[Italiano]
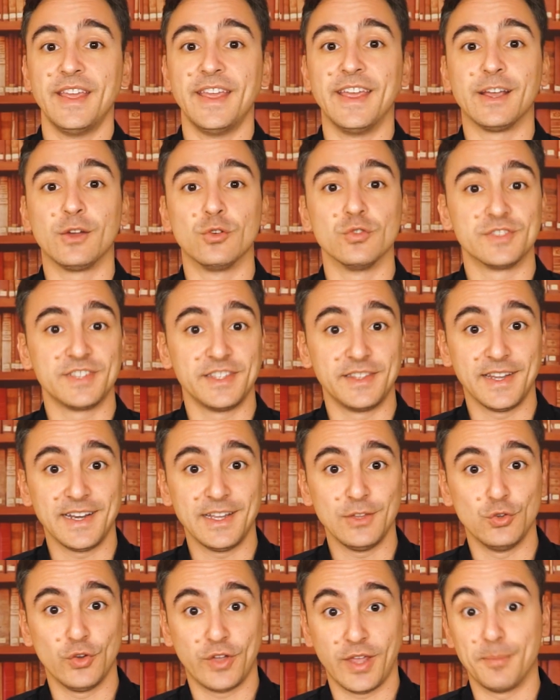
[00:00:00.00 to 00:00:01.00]
E
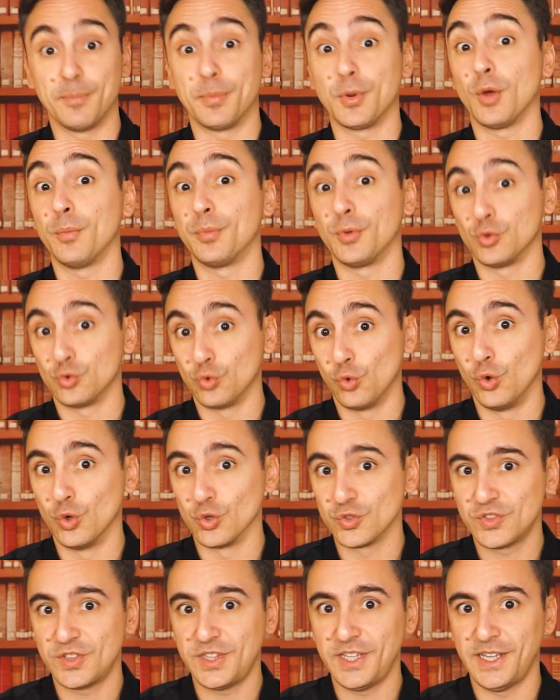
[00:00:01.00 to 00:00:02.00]
considerando che proprio
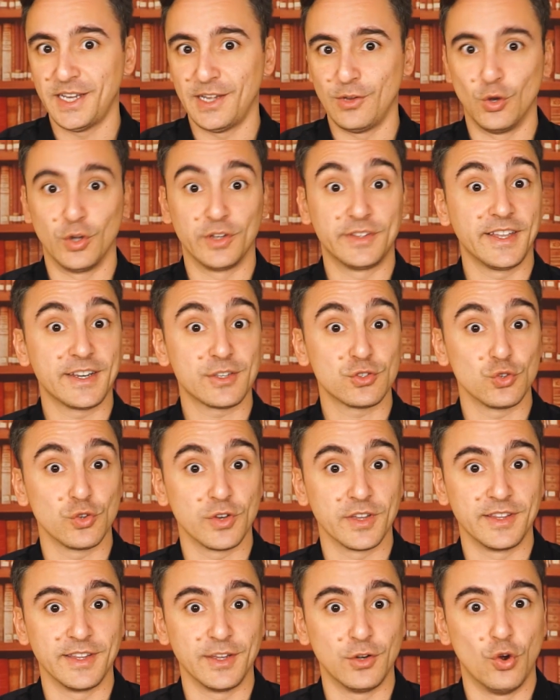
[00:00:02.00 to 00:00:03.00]
Tullo Stilio, il terzo
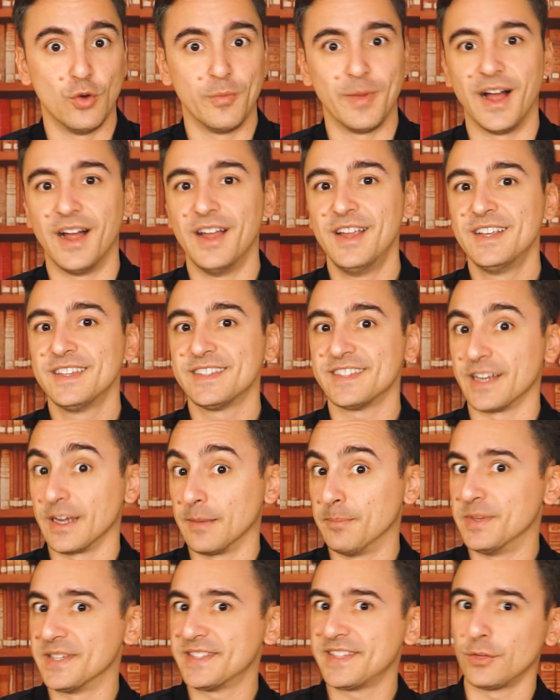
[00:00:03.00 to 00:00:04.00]
re di Roma,
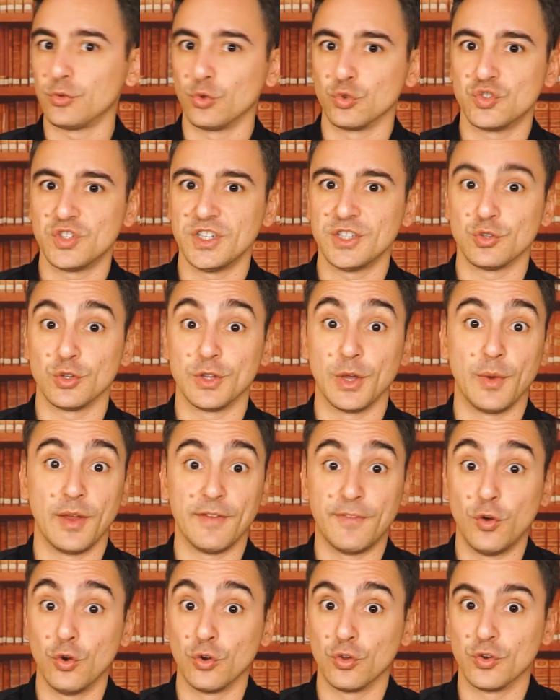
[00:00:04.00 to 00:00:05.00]
sarebbe stato ucciso da
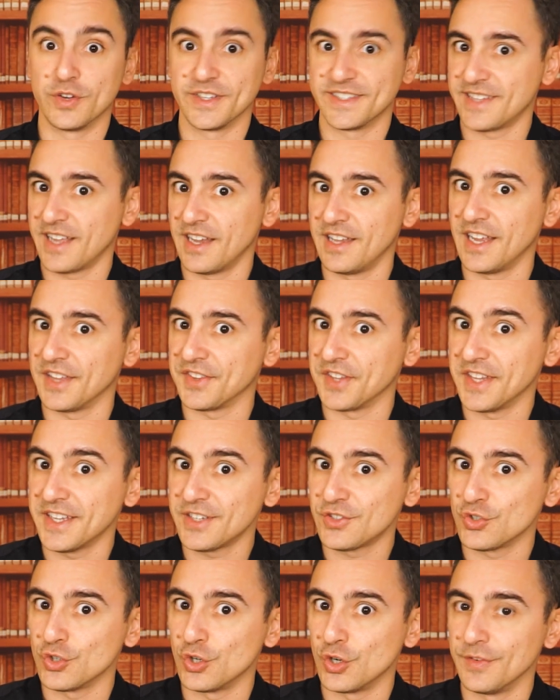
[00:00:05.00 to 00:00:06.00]
una folgore scagliata
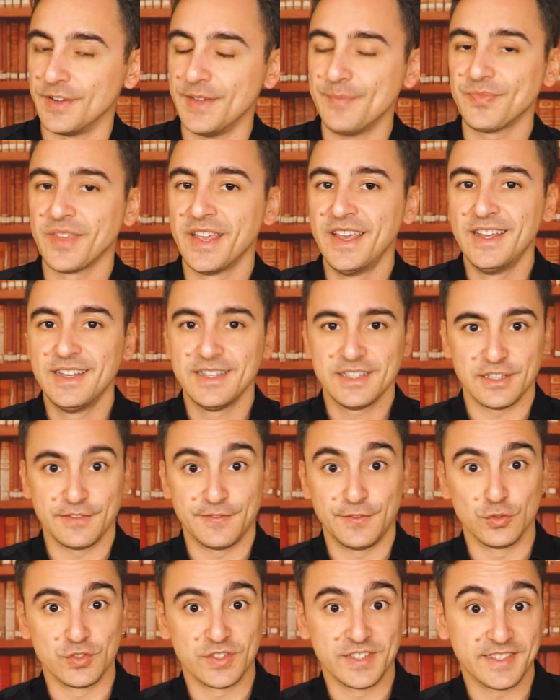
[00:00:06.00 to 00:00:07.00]
da Giove, se
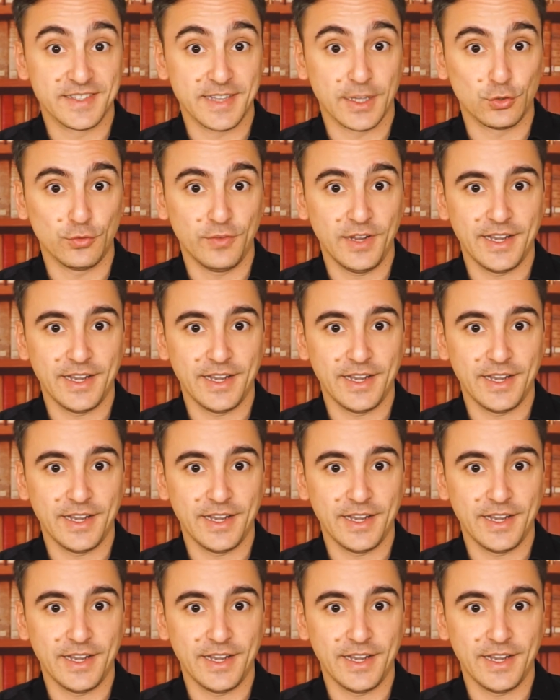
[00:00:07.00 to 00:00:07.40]
fossi stato